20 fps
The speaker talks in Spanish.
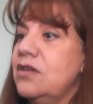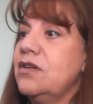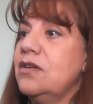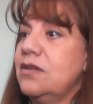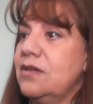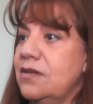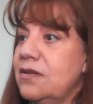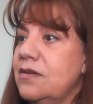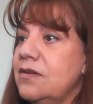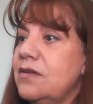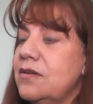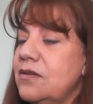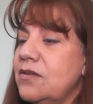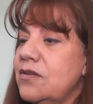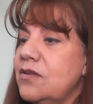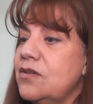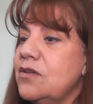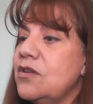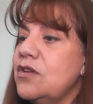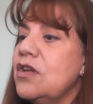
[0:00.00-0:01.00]
Pero con esto se
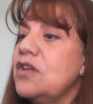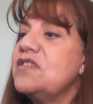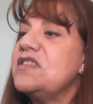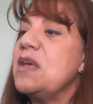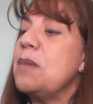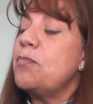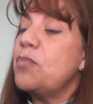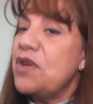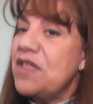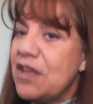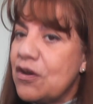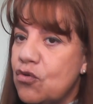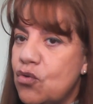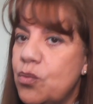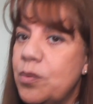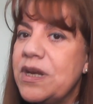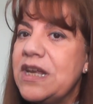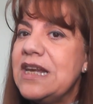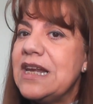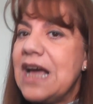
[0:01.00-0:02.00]
puede llegar a cubrir, digamos, la
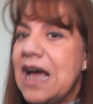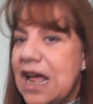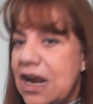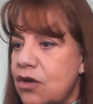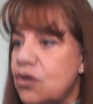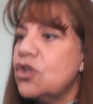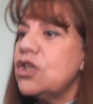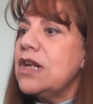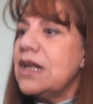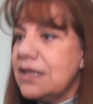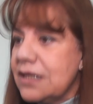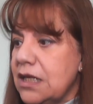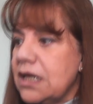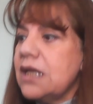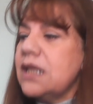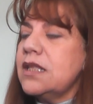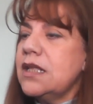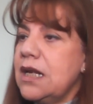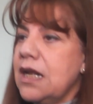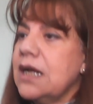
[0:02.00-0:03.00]
demanda... cubrir algo de la, de,
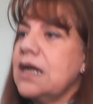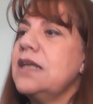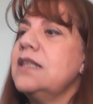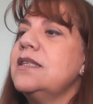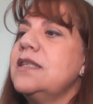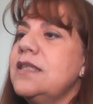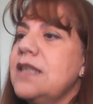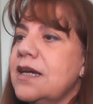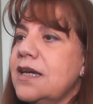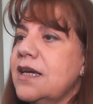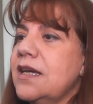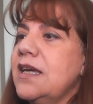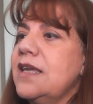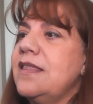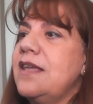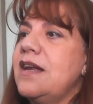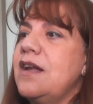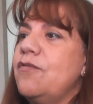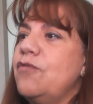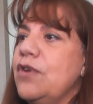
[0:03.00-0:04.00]
de la cantidad que
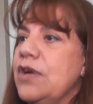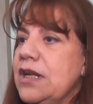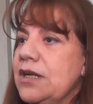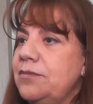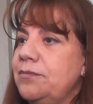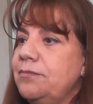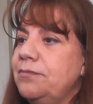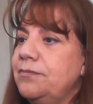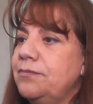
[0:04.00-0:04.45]
quedan afuera.